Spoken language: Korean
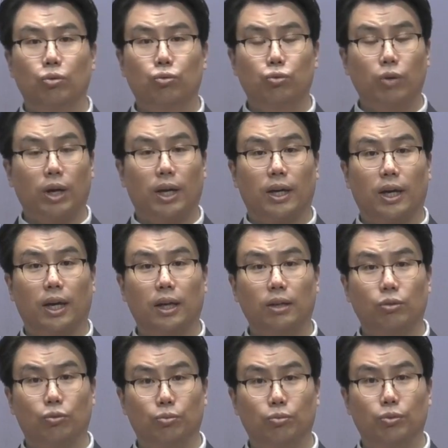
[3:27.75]

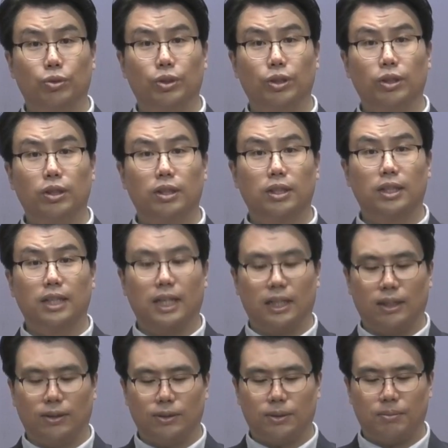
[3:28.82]
후회의 눈물을
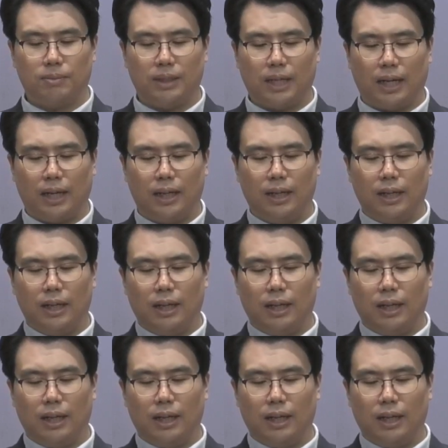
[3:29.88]
흘리게 되었습니다.